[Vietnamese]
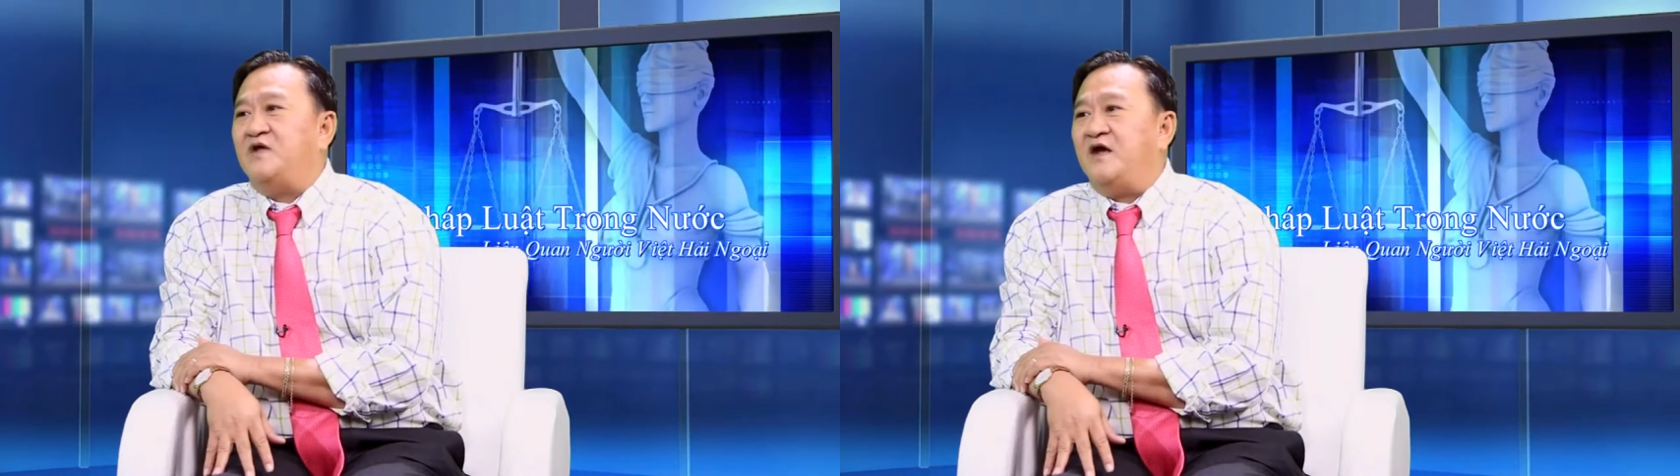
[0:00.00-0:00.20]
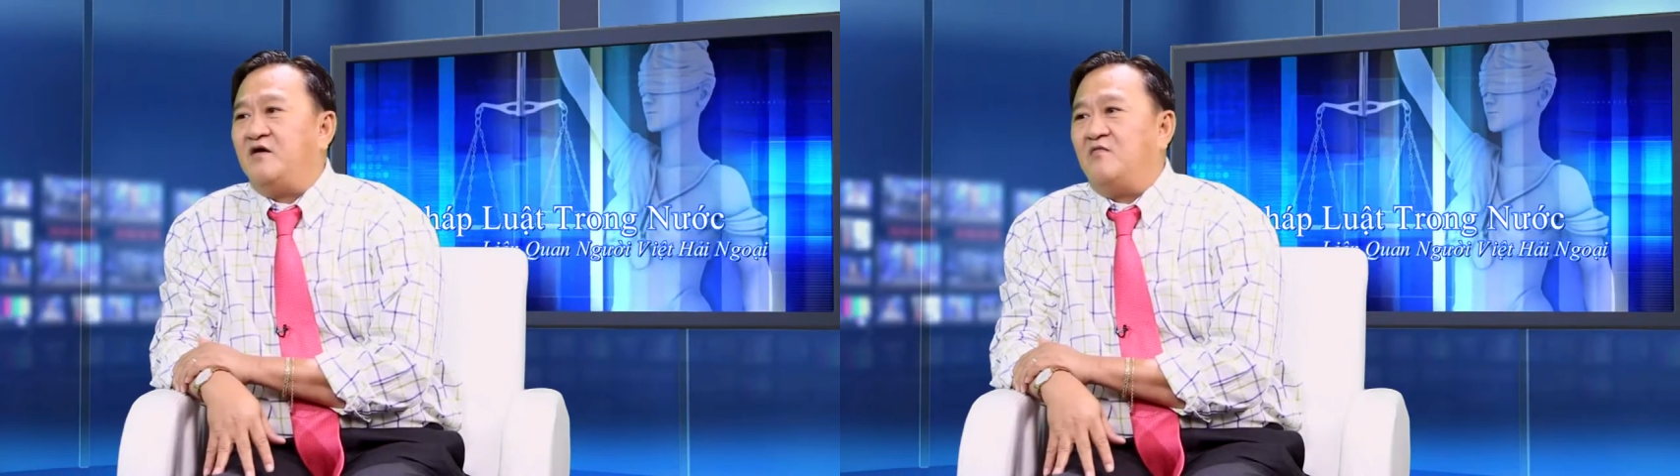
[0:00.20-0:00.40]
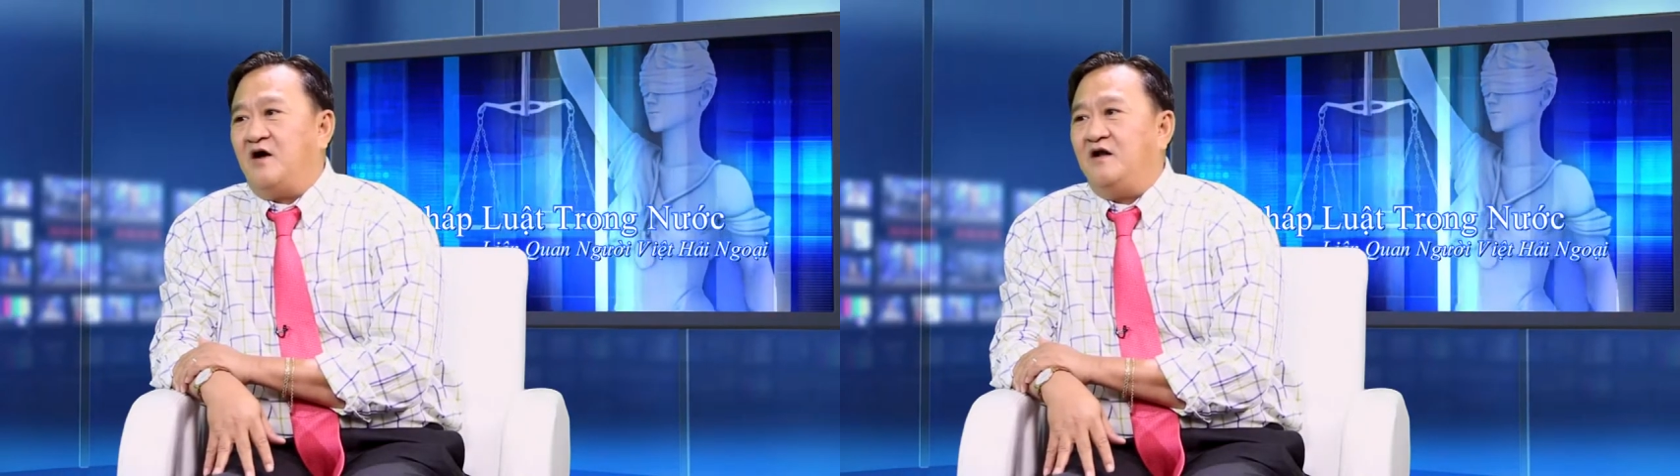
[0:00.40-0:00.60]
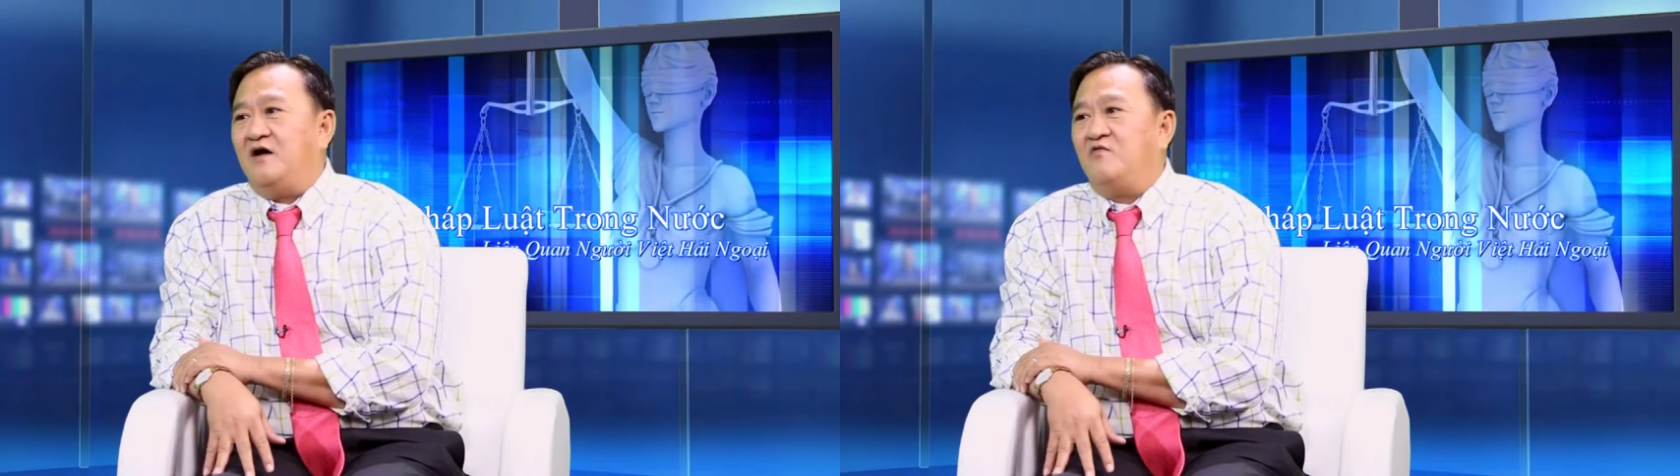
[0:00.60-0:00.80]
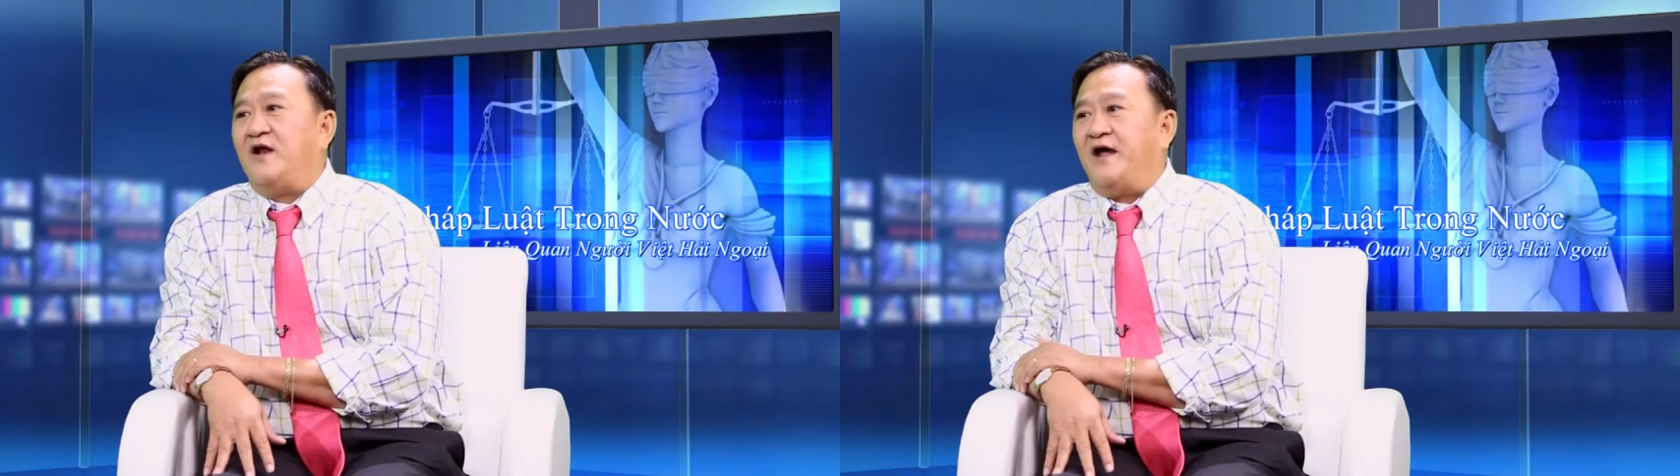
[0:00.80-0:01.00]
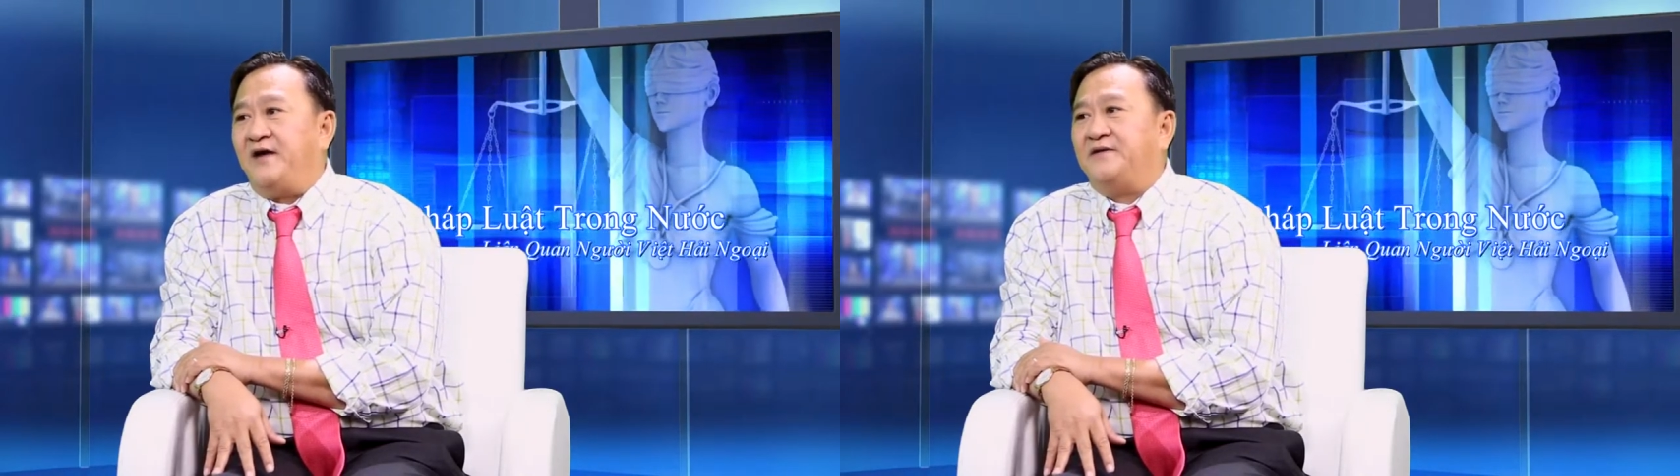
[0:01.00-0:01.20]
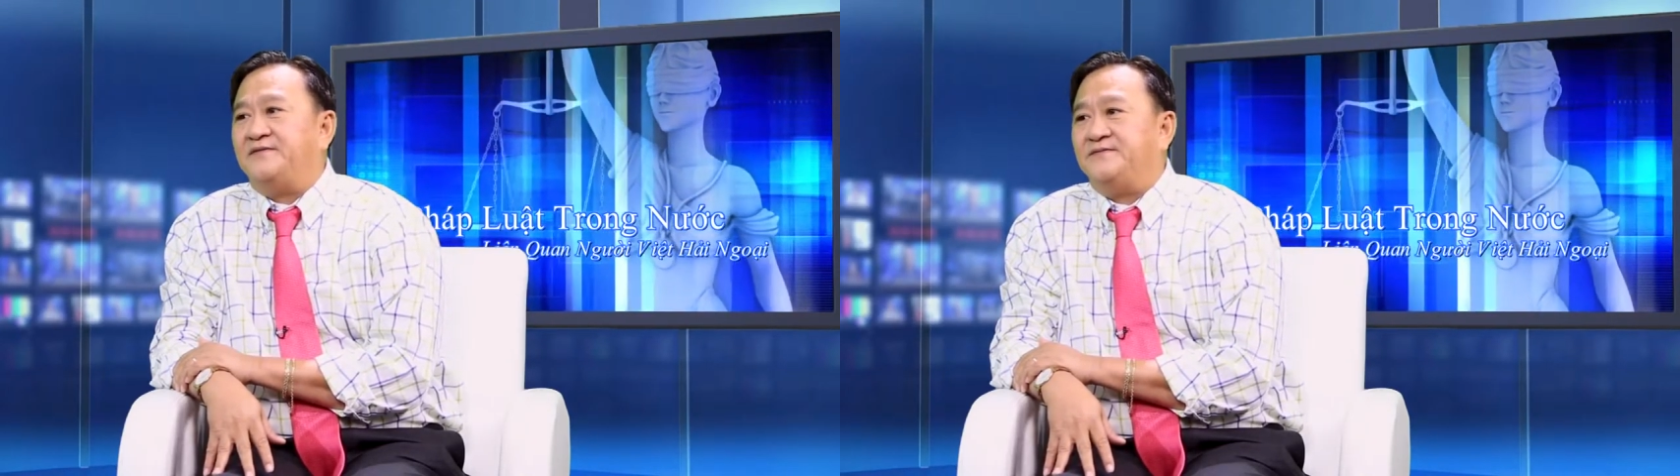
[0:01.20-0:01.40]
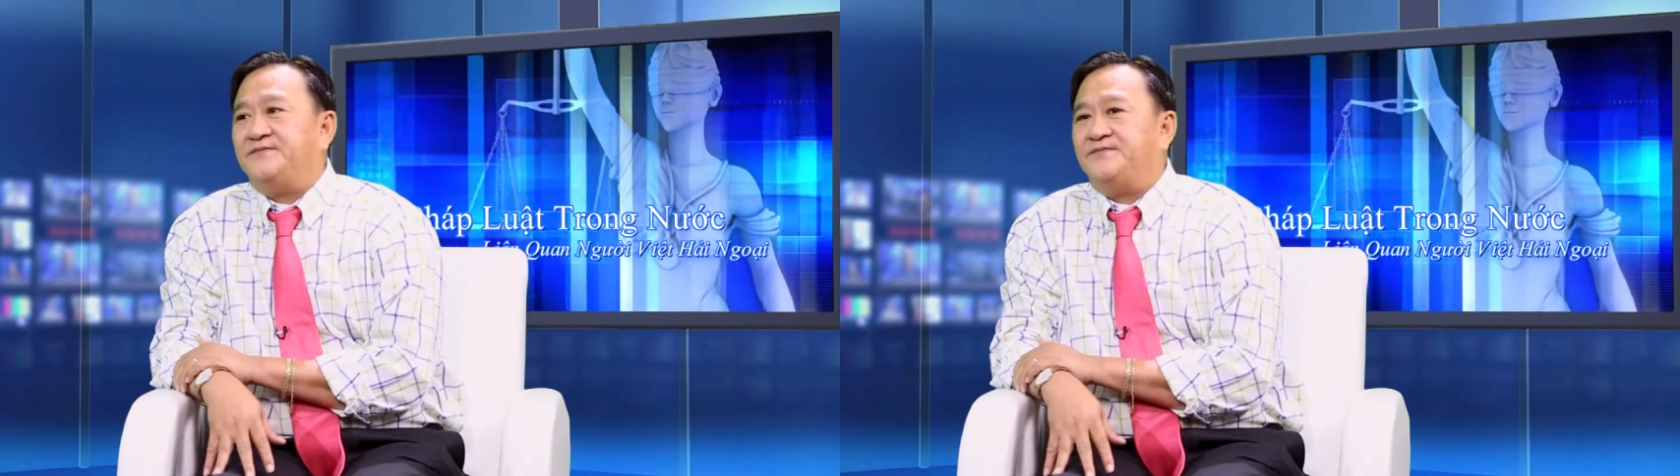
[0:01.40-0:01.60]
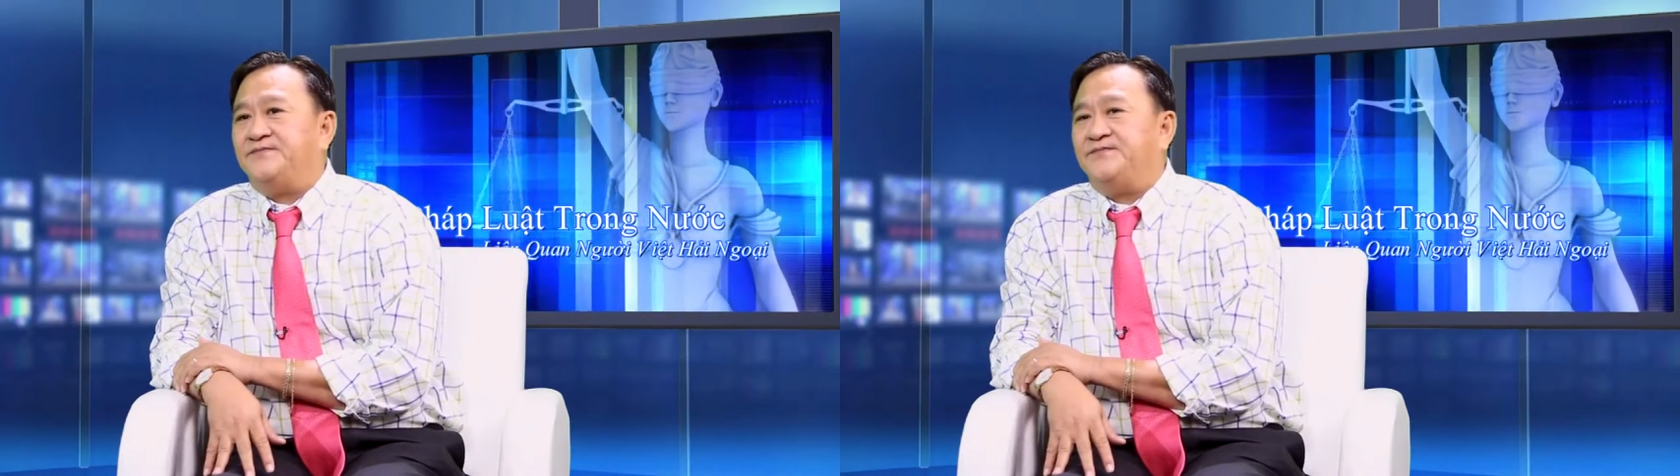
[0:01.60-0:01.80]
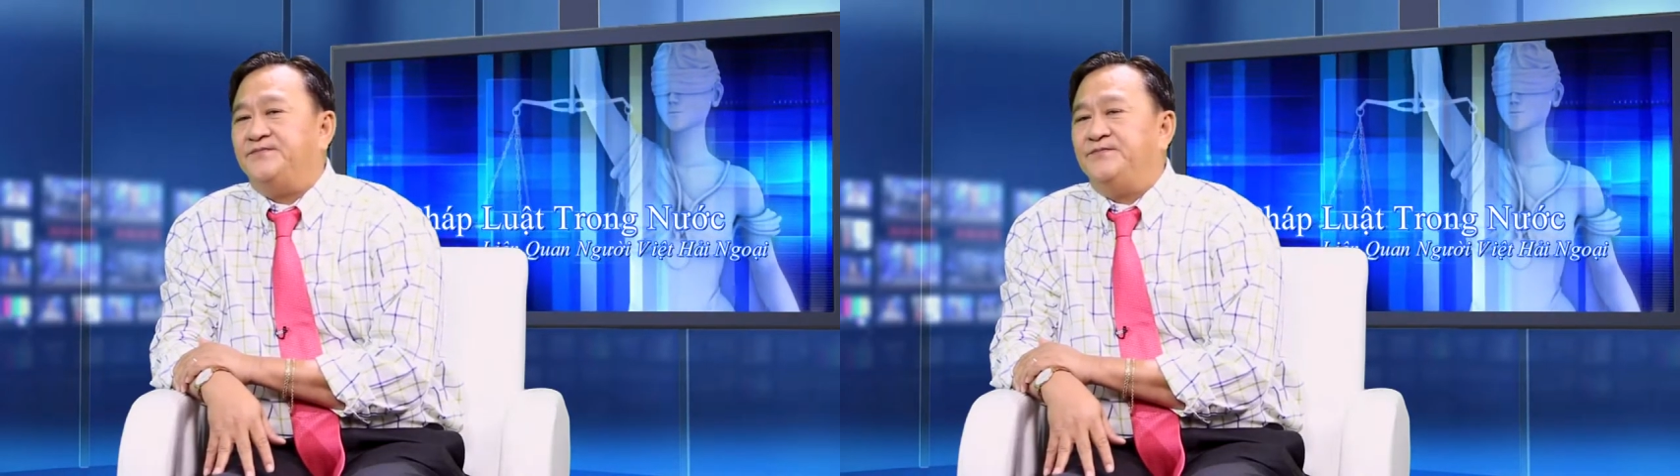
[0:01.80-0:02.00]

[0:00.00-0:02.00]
tiền cũng hơi lớn vào đây uh-huh.